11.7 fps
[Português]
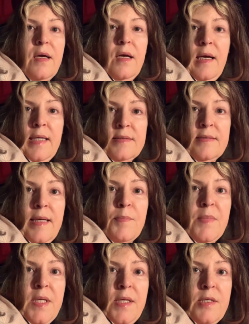Até
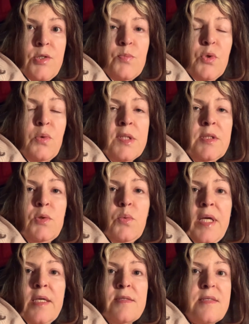mesmo quando a
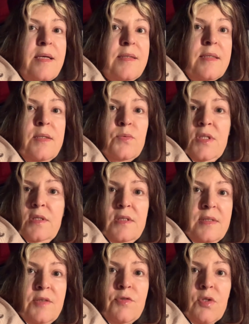doença ainda não se
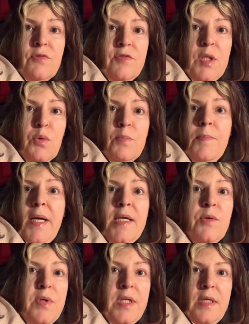desenvolveu, bem
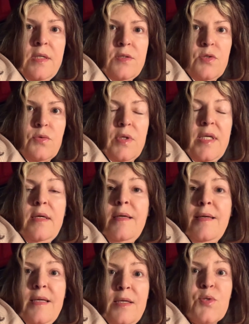no início,
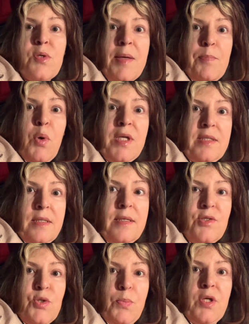que isso é
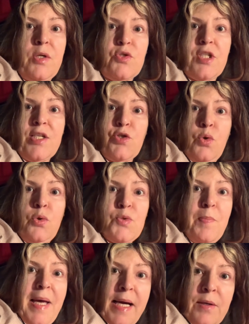importante, porque os cachorros
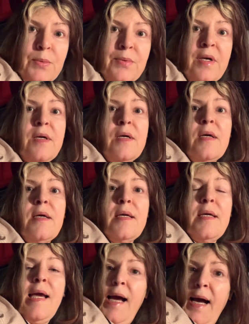pegam
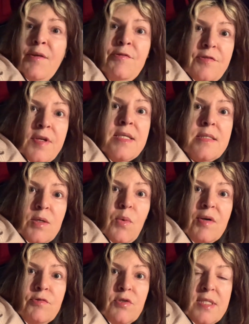e avisam
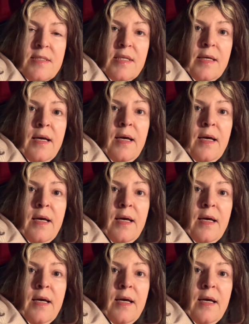a você.